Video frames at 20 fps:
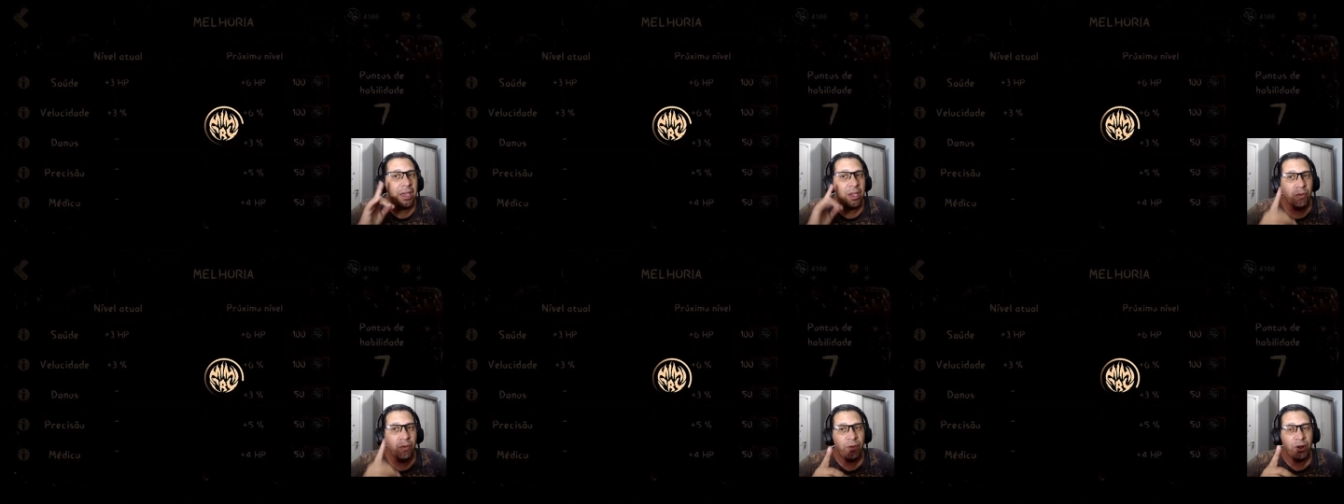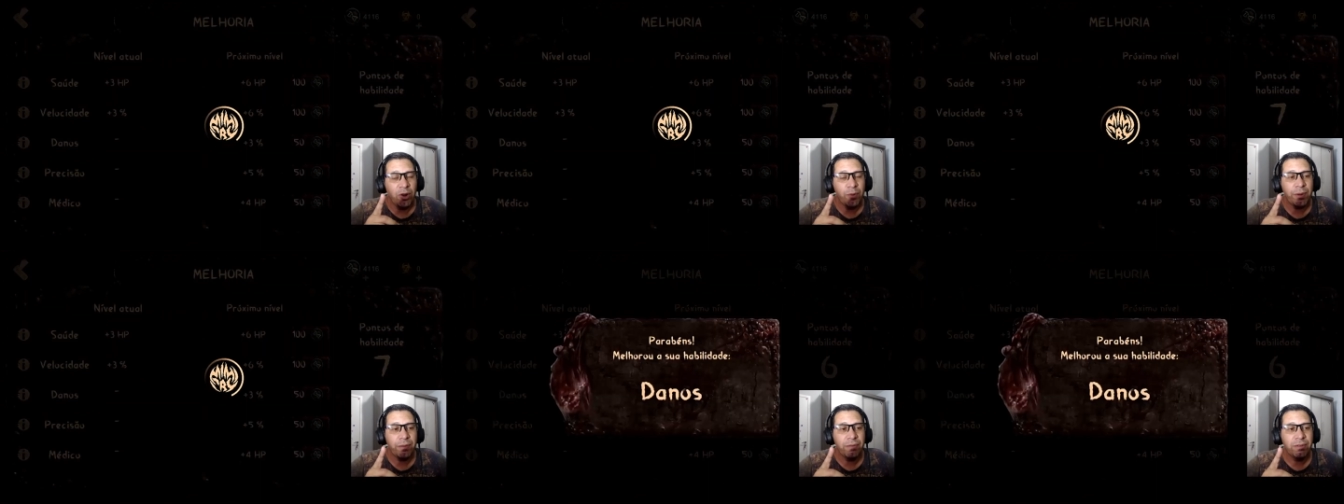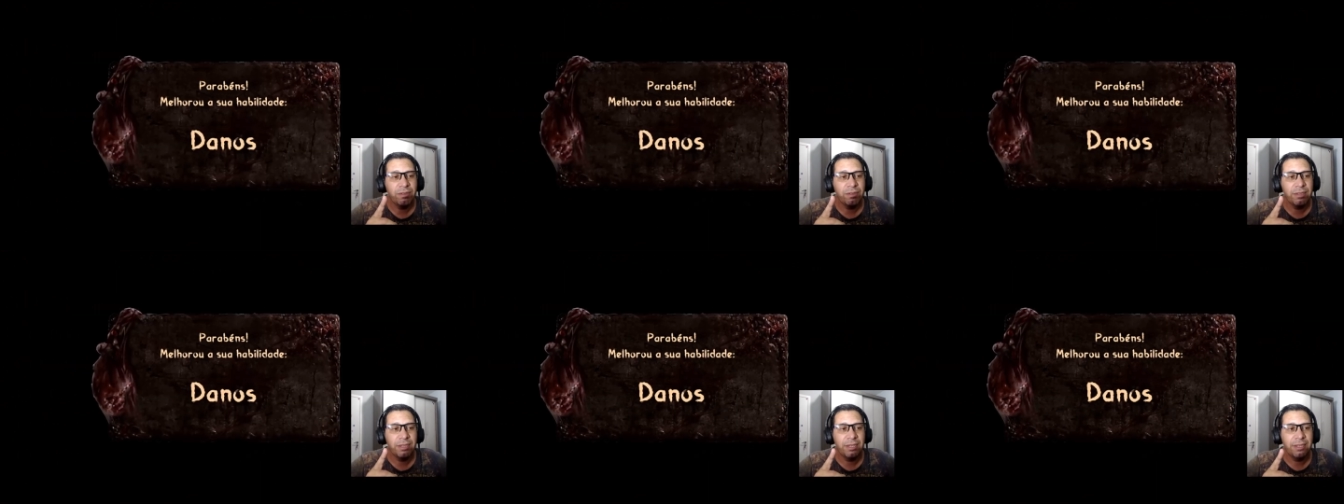Eu falo para
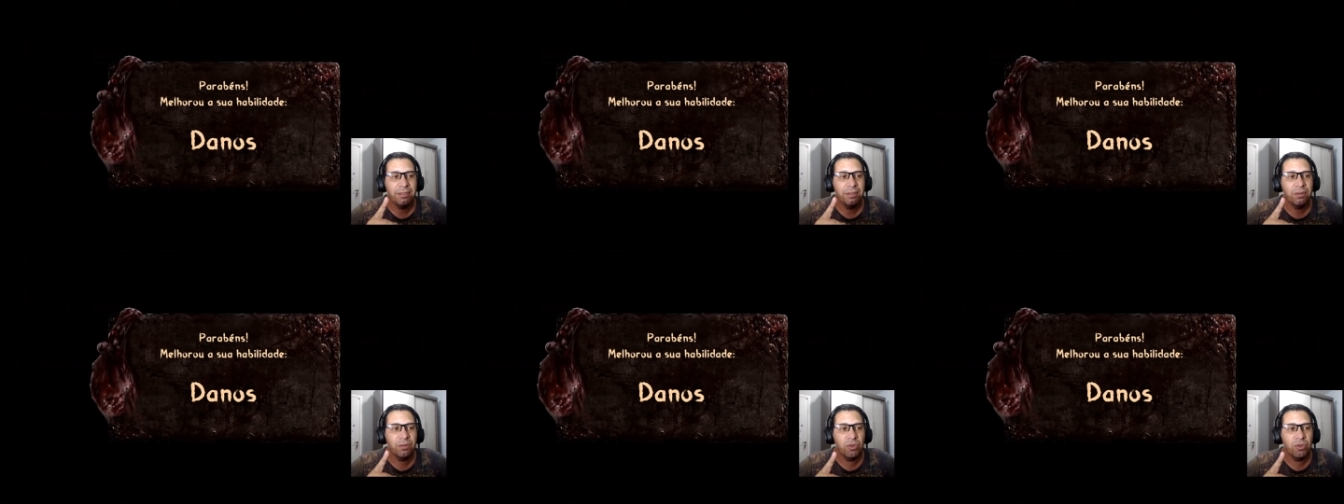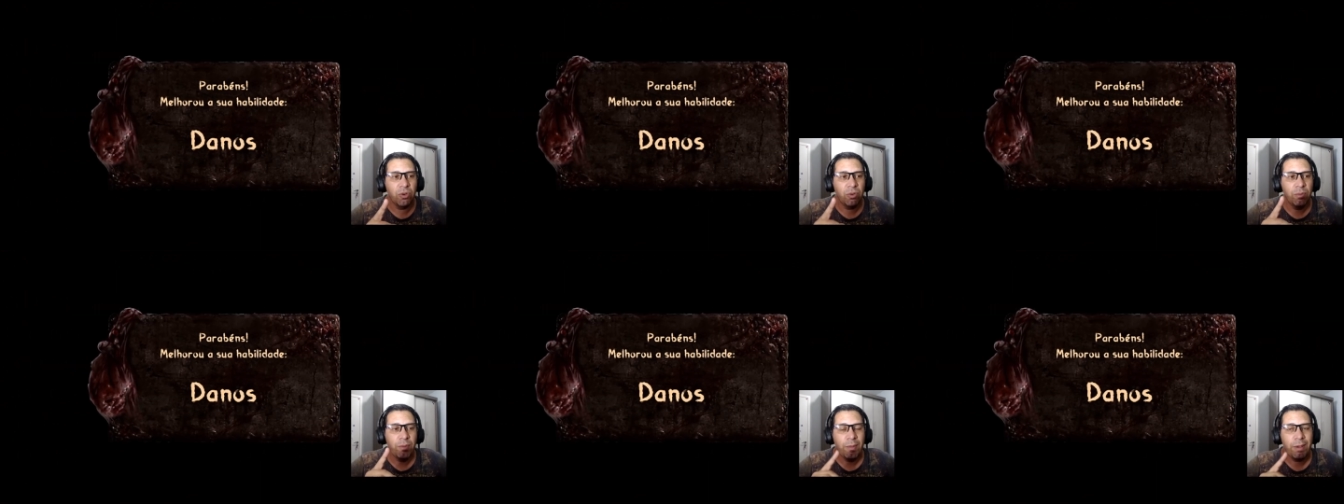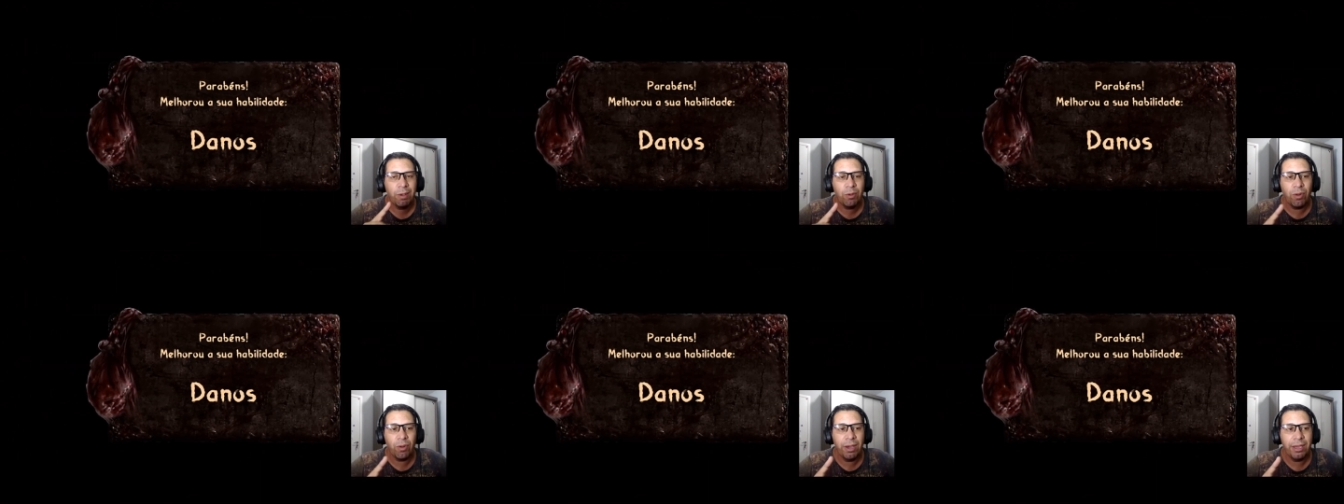vocês, eu jogo
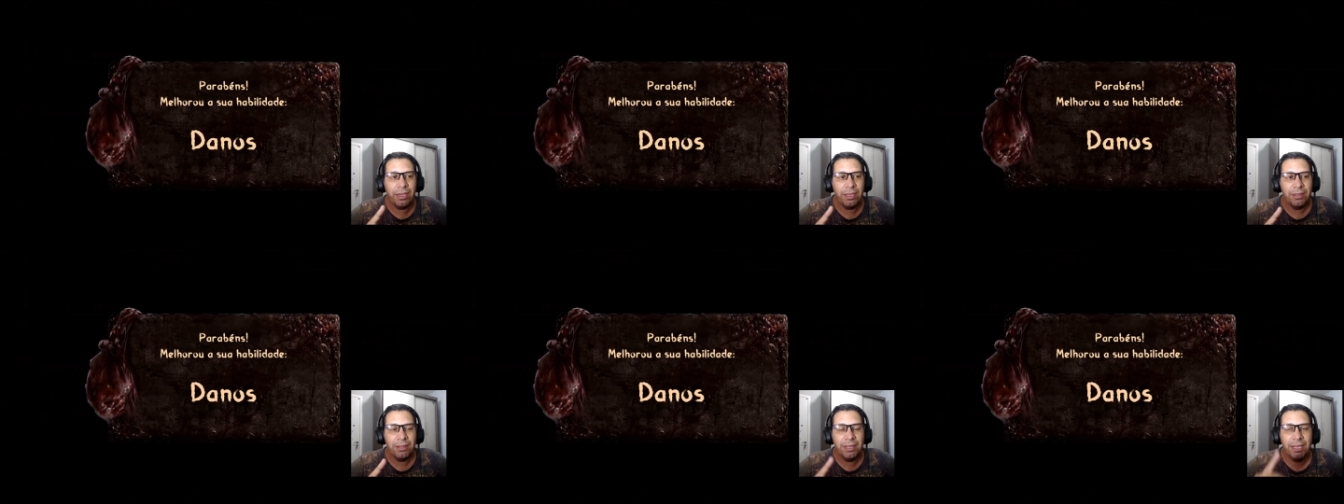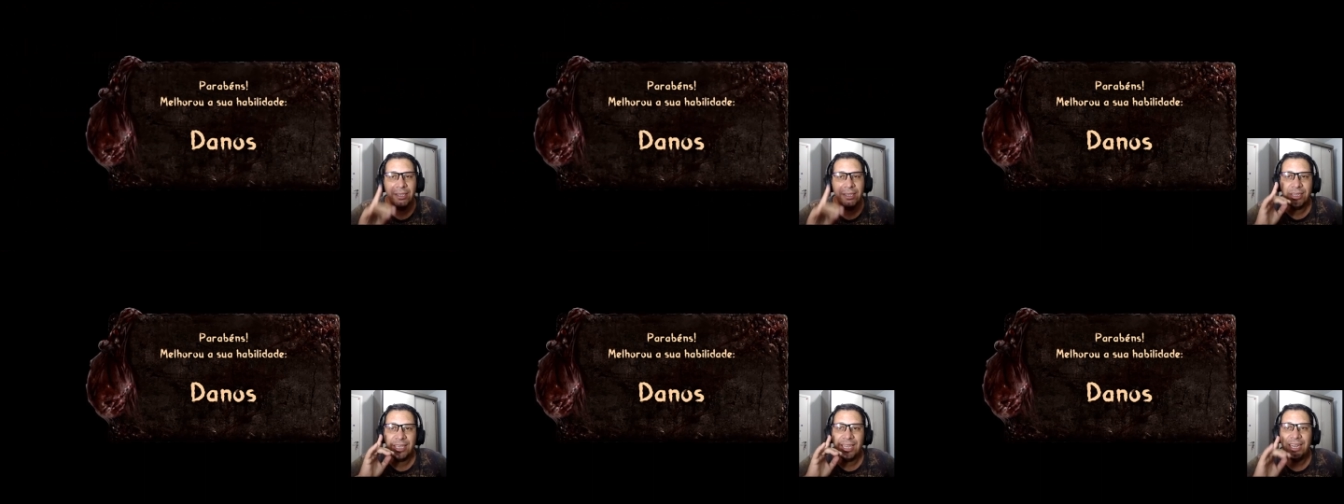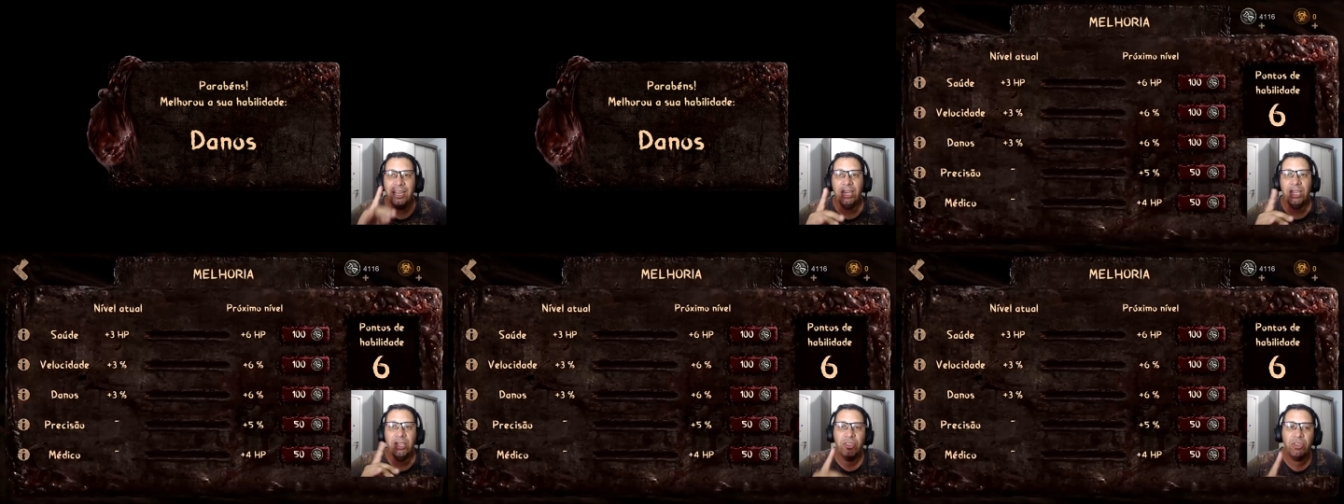Mimicry desde que
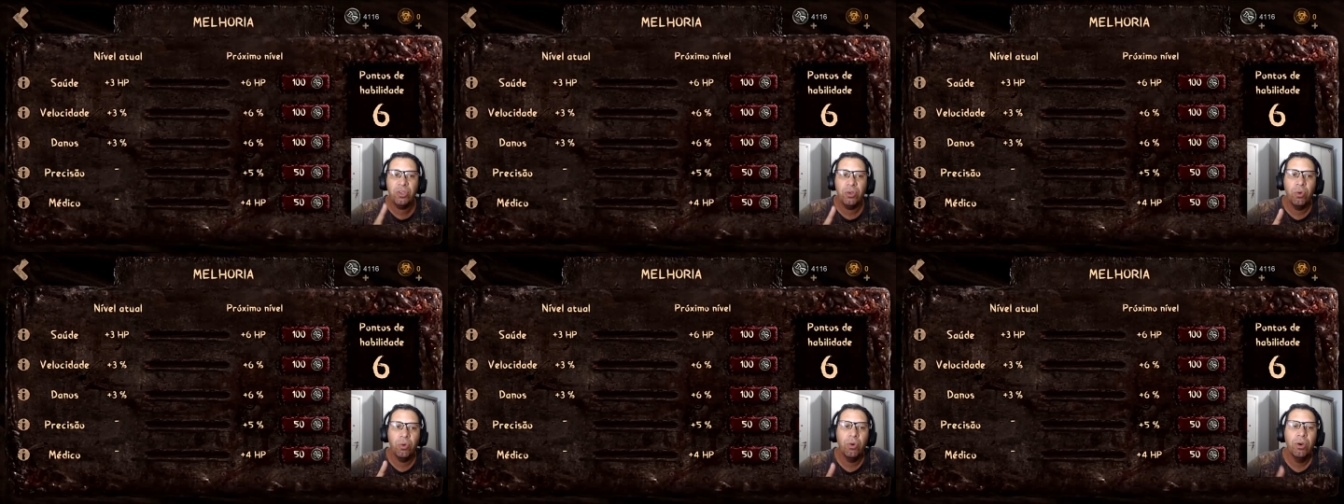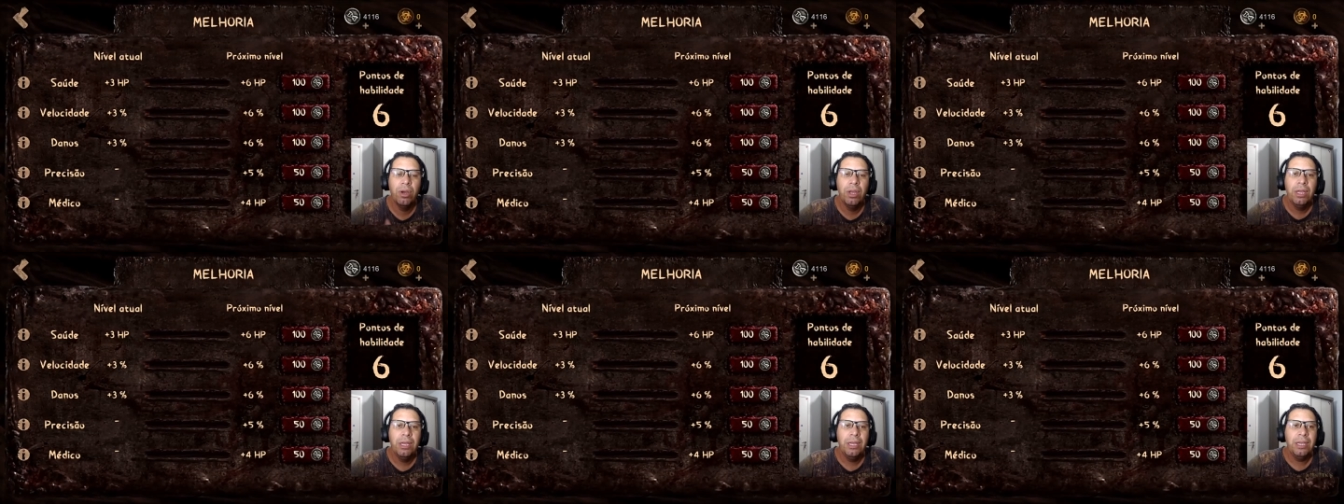ele iniciou.